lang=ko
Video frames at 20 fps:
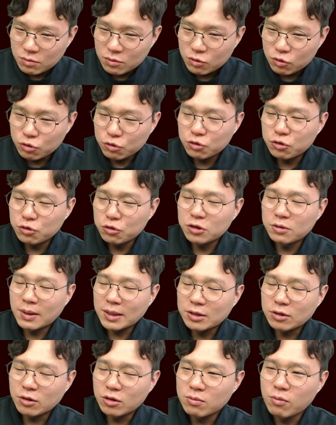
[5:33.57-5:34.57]
주스를
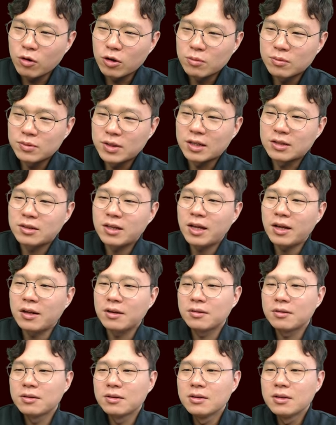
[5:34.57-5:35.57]
만들어서 먹으면 되는데
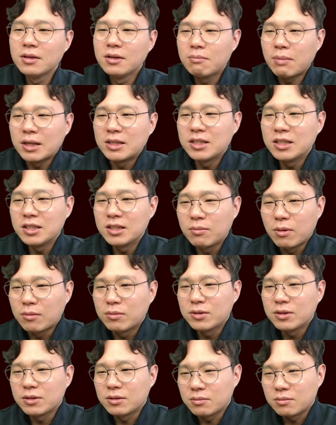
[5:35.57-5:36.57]
만드는
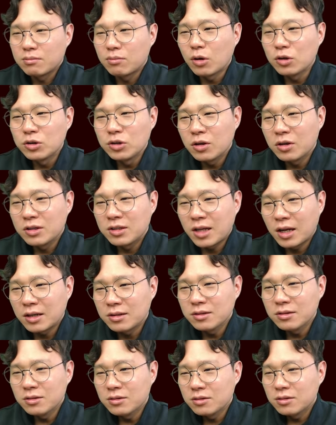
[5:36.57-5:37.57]
법은 먼저
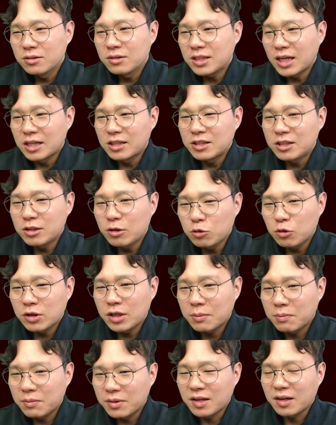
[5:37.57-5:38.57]
일단은 잘 씻어줘야
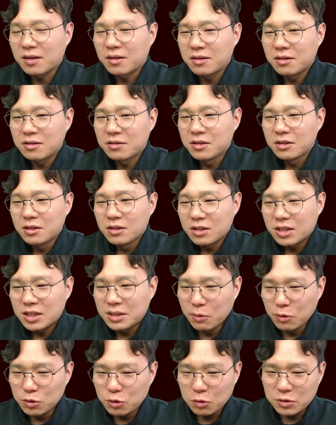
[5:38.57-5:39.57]
됩니다.
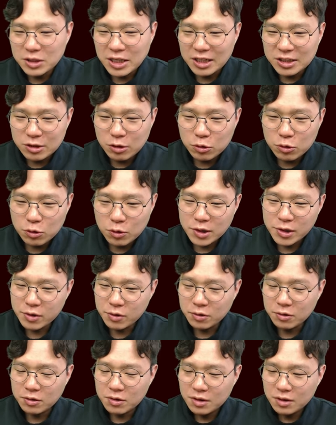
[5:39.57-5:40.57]
기본적으로 잘 씻어줘야 돼요.
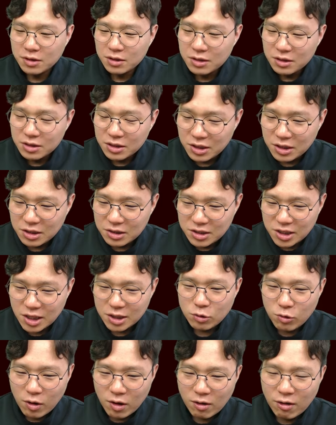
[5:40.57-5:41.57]
이
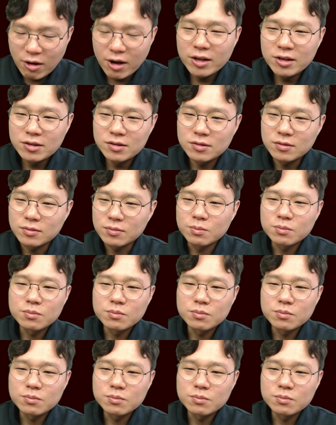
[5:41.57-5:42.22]
채소와 과일은